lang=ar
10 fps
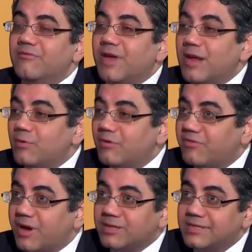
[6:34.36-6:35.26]
فلو
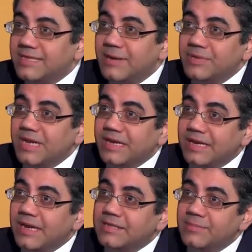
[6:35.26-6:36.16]
الفرد ده من
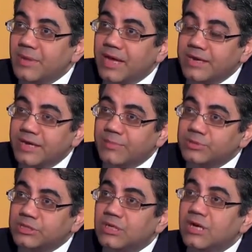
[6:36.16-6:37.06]
العيله دي ما
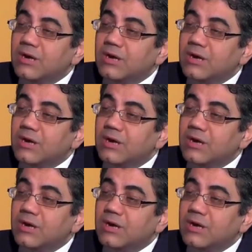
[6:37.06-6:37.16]
انجبش